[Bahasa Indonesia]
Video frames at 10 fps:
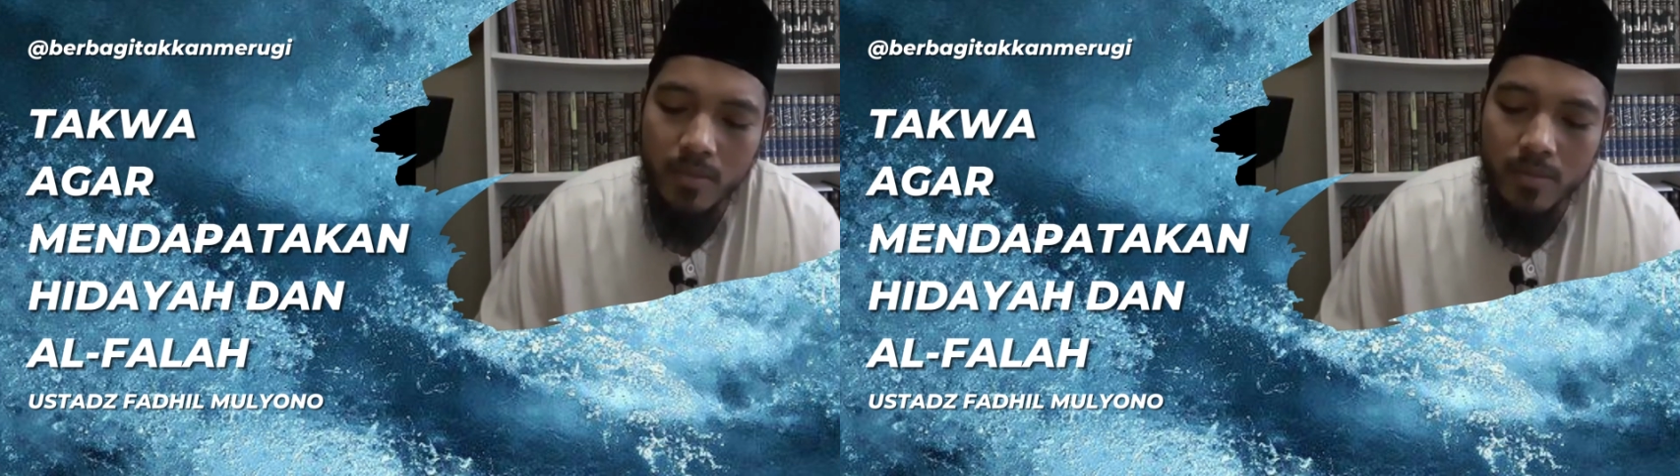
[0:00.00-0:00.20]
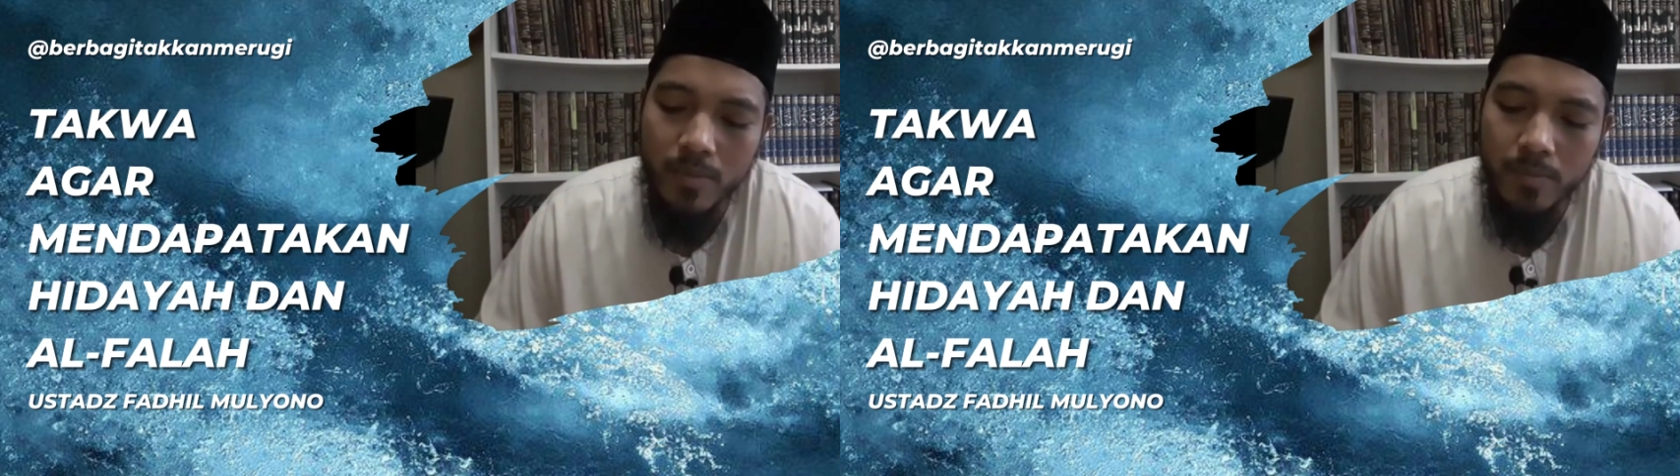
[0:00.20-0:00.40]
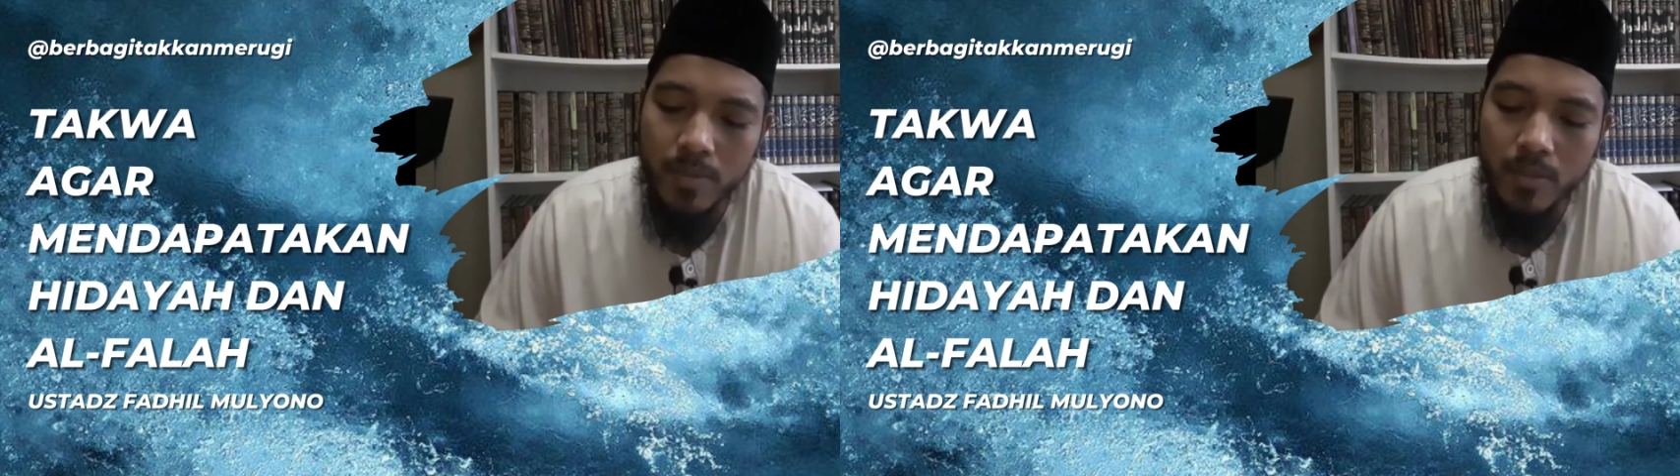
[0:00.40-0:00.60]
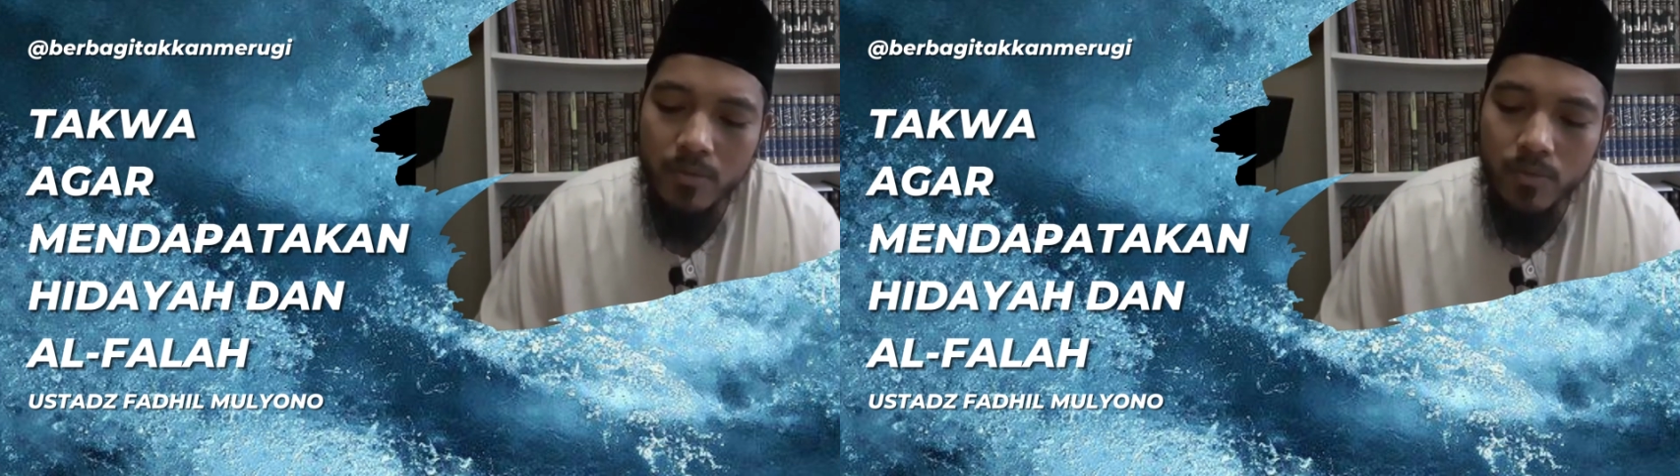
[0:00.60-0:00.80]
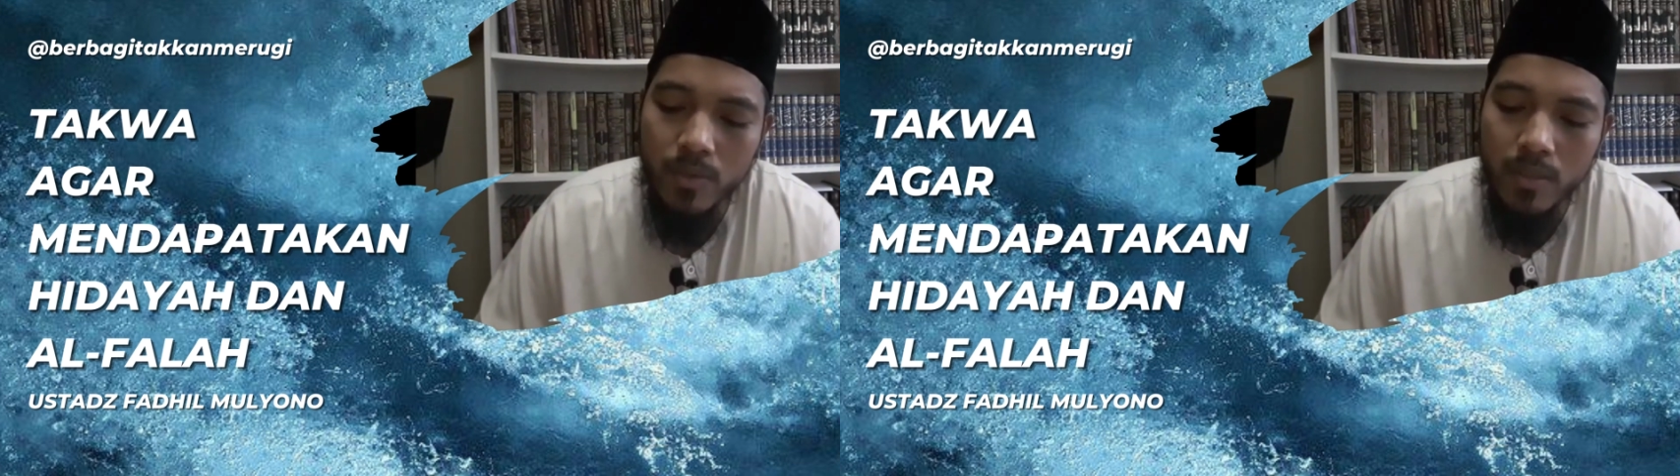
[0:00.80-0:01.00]
Sebab yang
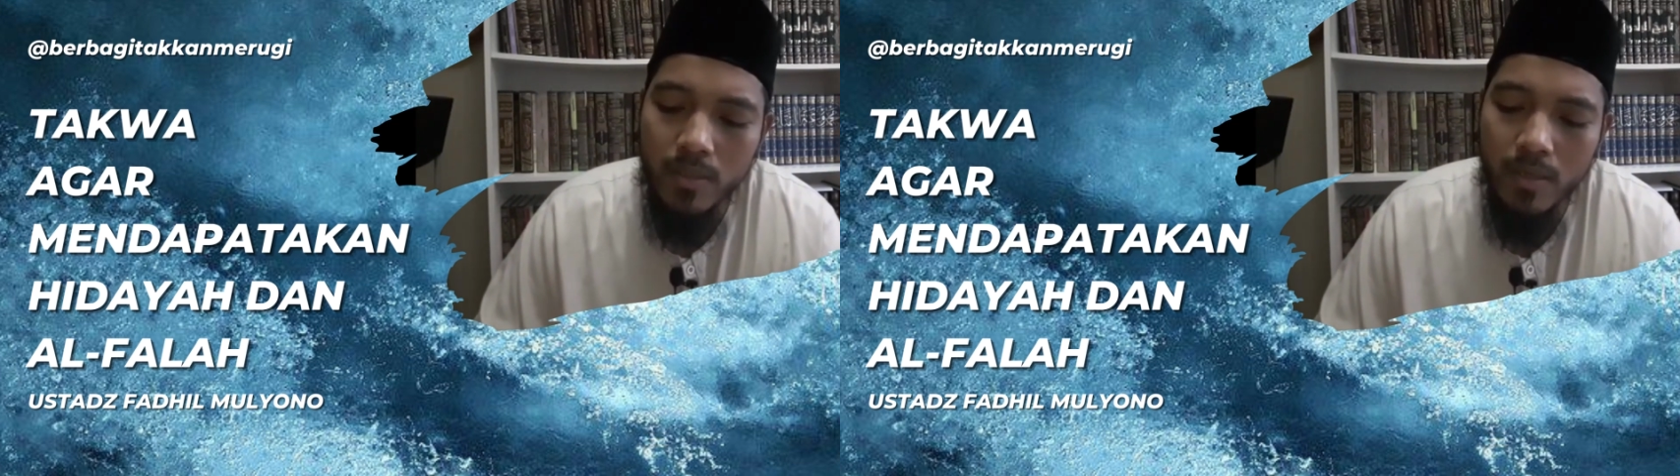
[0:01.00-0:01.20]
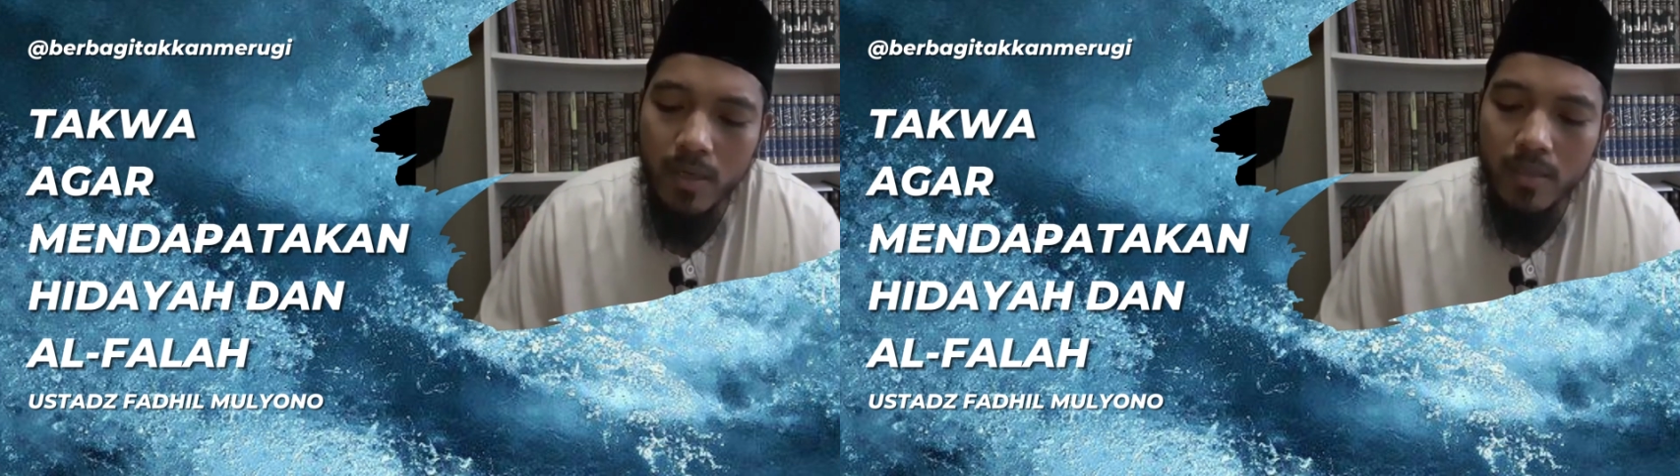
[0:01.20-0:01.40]
kedua,